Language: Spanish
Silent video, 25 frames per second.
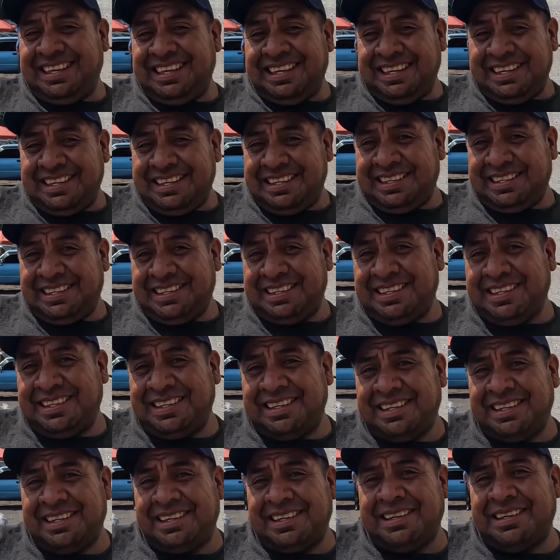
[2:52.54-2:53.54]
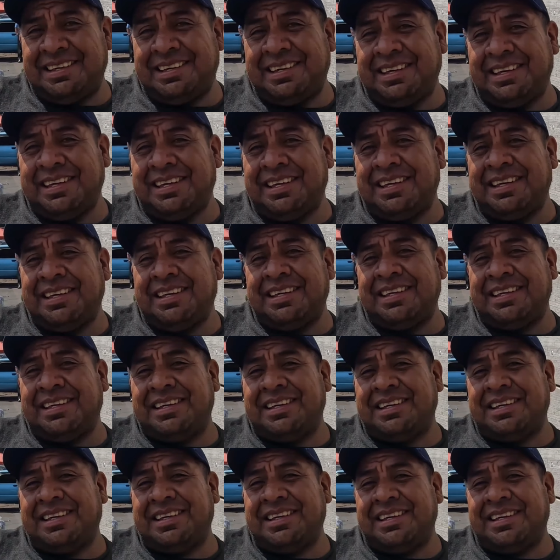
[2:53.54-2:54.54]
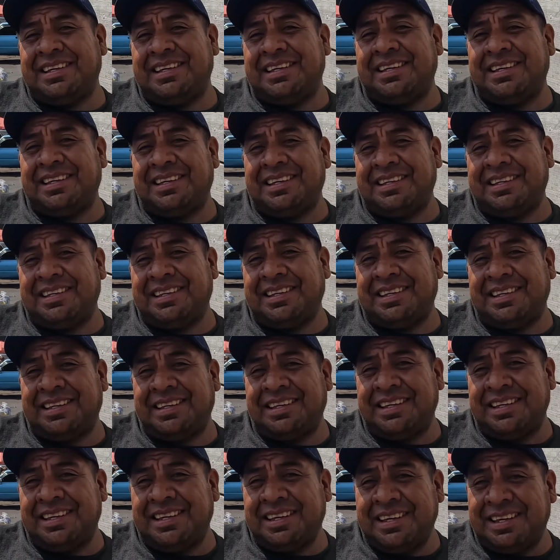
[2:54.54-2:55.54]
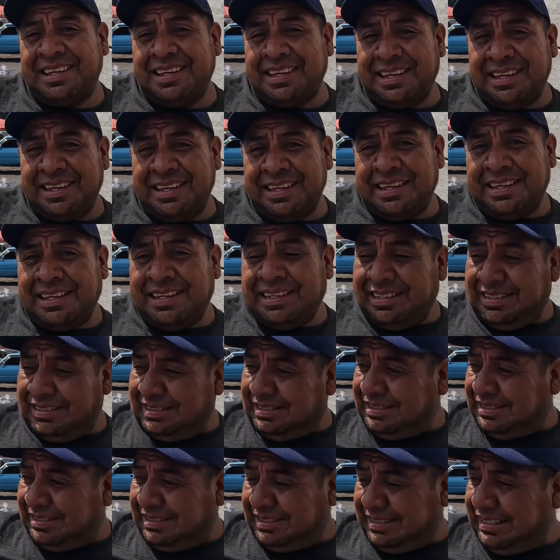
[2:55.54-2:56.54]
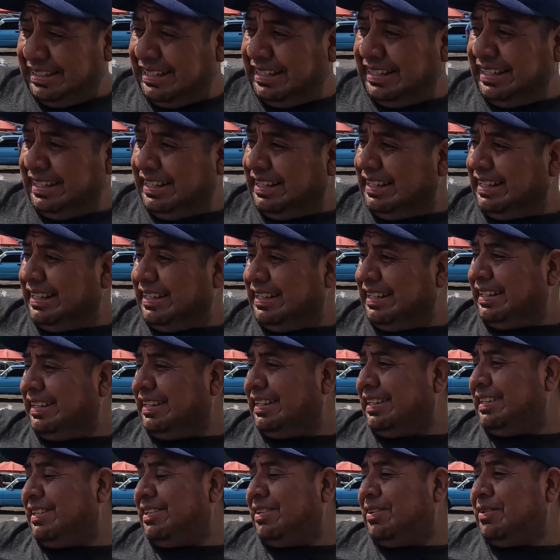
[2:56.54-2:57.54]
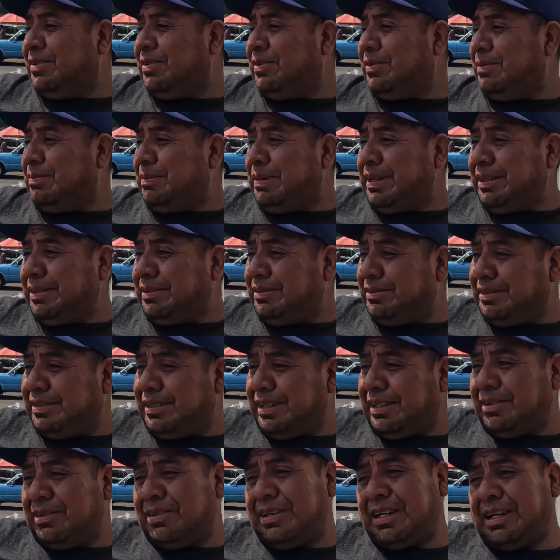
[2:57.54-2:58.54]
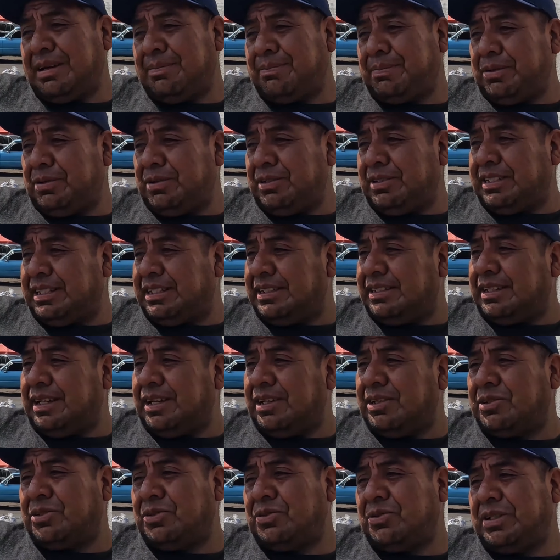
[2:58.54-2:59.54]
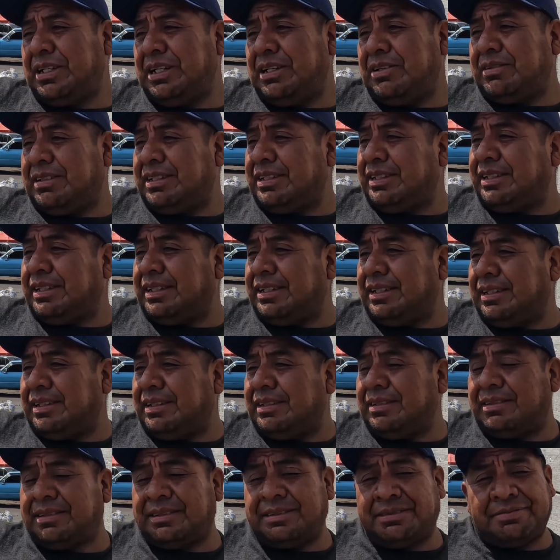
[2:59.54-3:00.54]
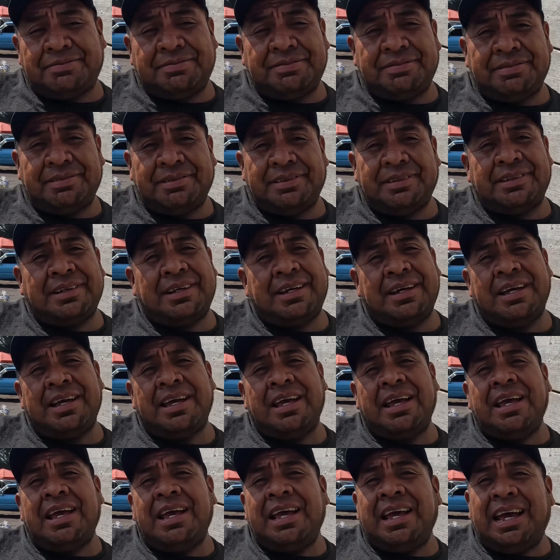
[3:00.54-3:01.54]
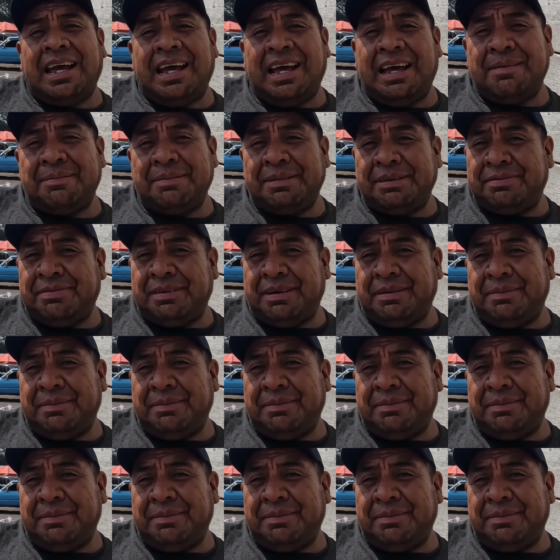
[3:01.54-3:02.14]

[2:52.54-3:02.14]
¿Quieren enviar un saludo a todos los paisanos en otra parte del mundo desde Guatemala? Sí, yo mando un saludo allá por los Estados Unidos. ¿A, ¿A quién? Dígale ahí. A mi